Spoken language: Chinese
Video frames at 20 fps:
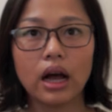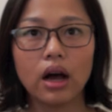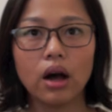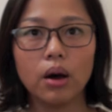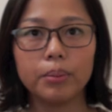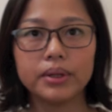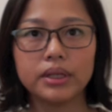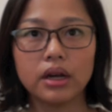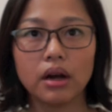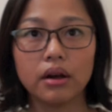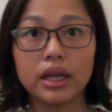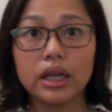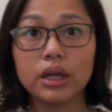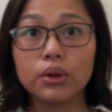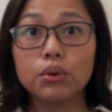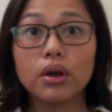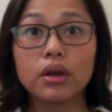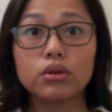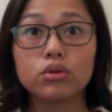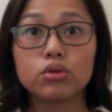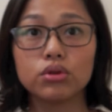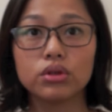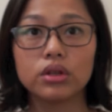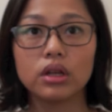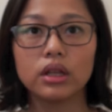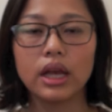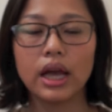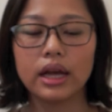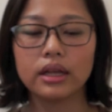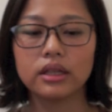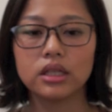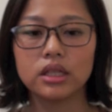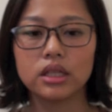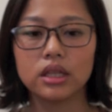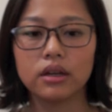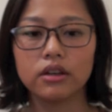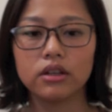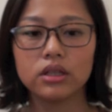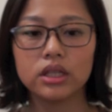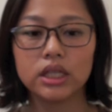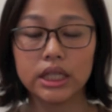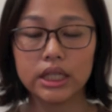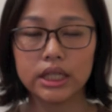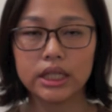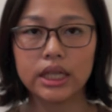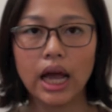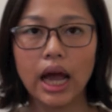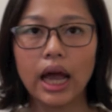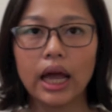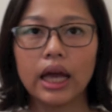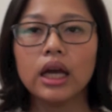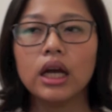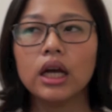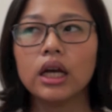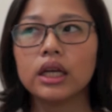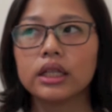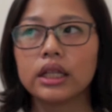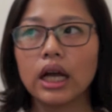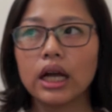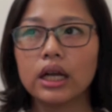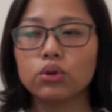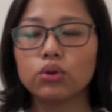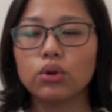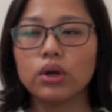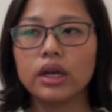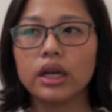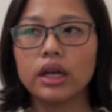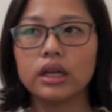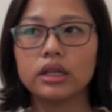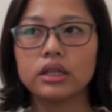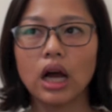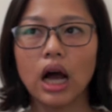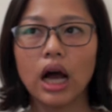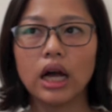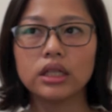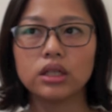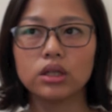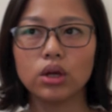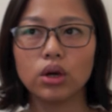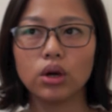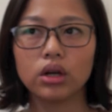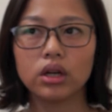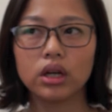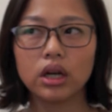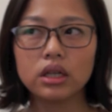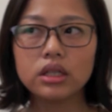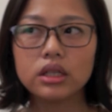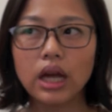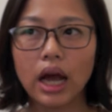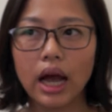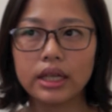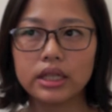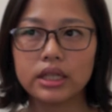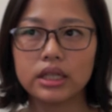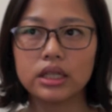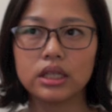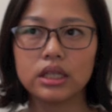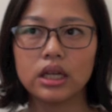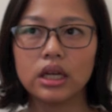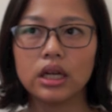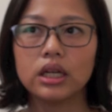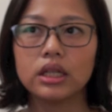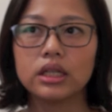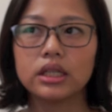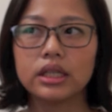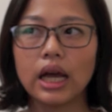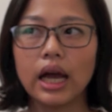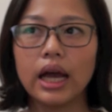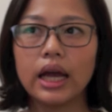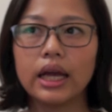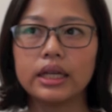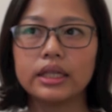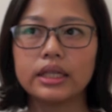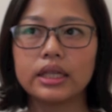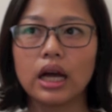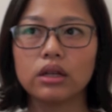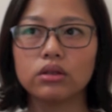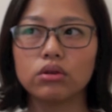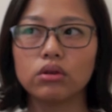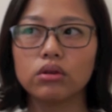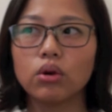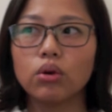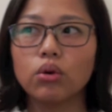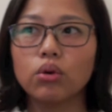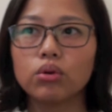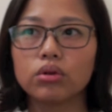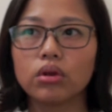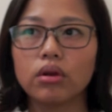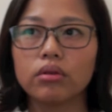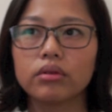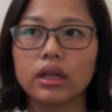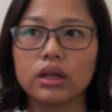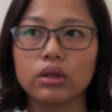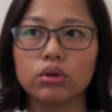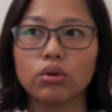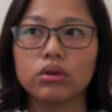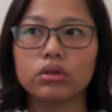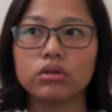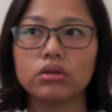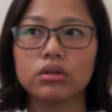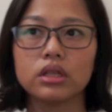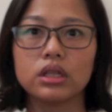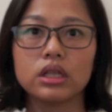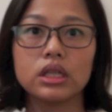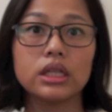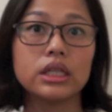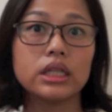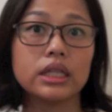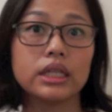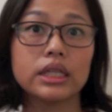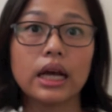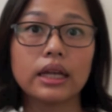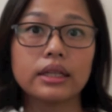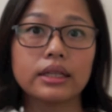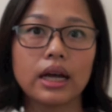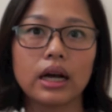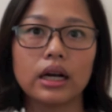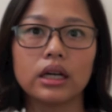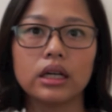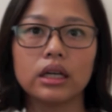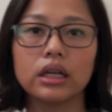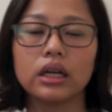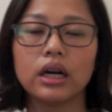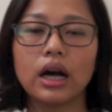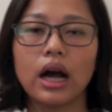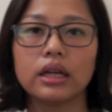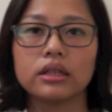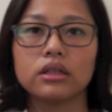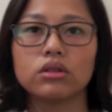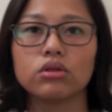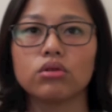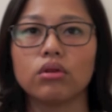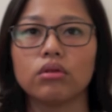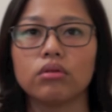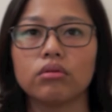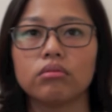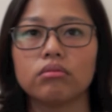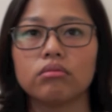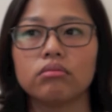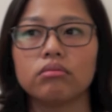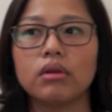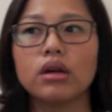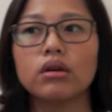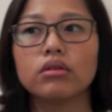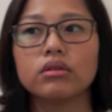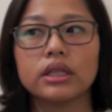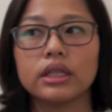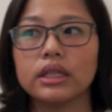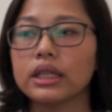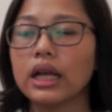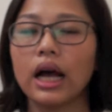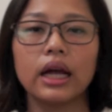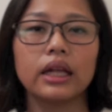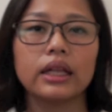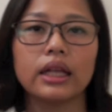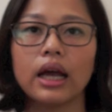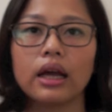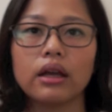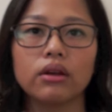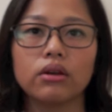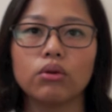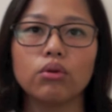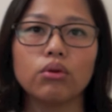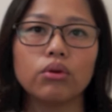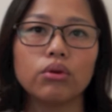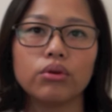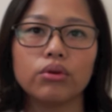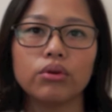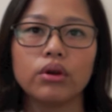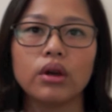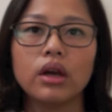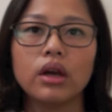然后比较音乐剧的那样子的形态。那对小孩子跟小孩子。 在场中的互动，顶多就是一起唱唱歌啊，这种没有其他太过于